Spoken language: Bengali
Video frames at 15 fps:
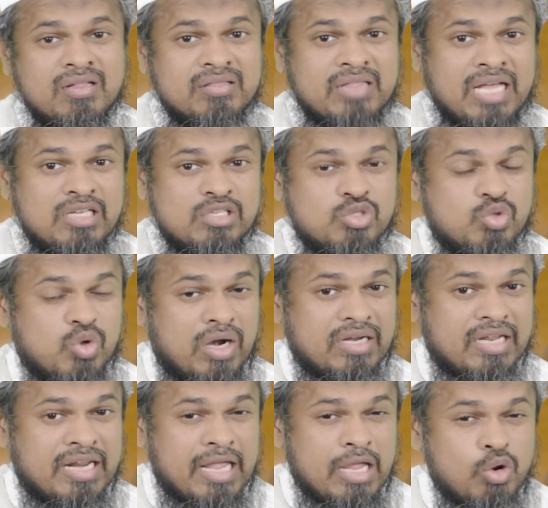তাই
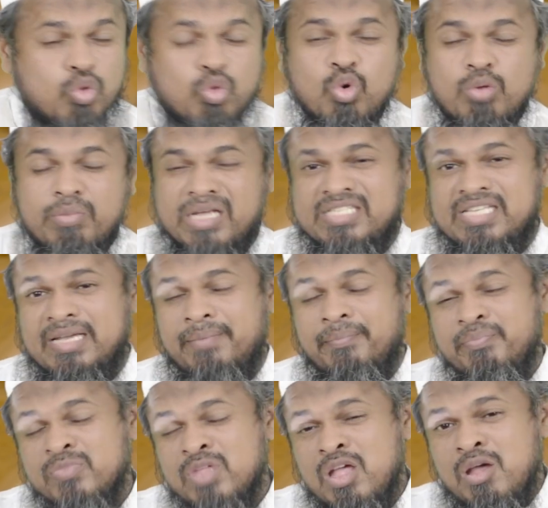সুরাটির এরুকুর মাঝে
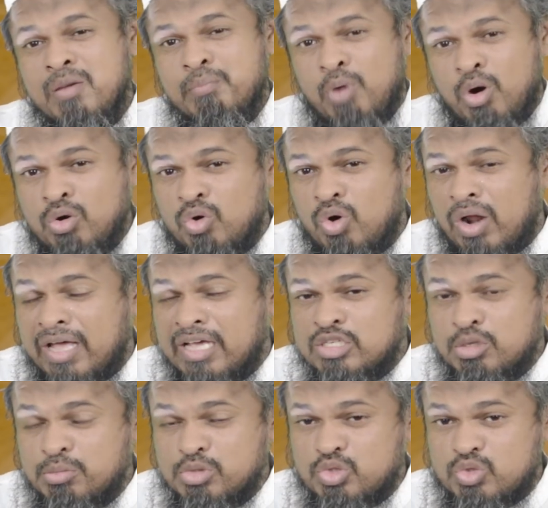মন গড়া এ
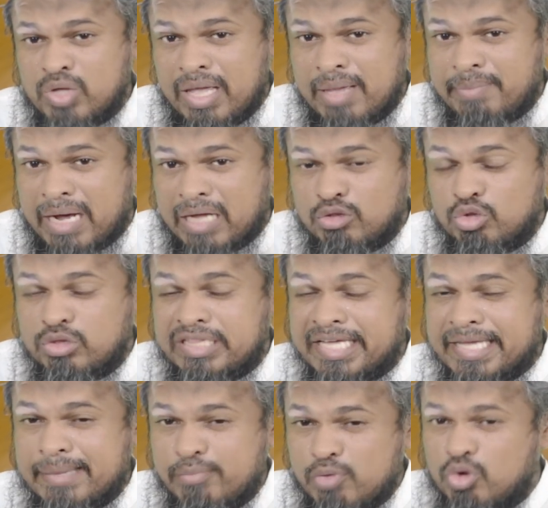সমস্ত এবাদত
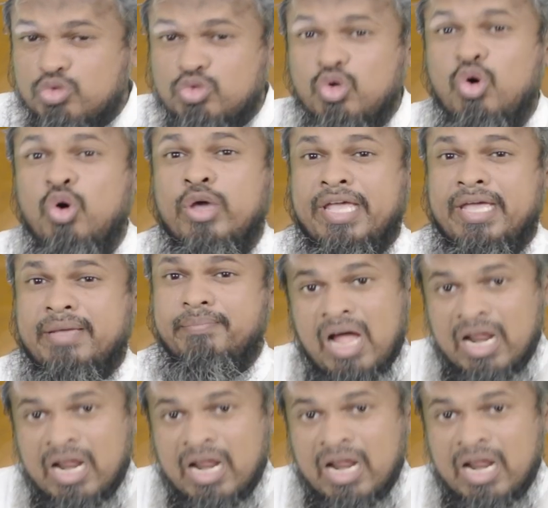থেকে মুক্ত হয়ে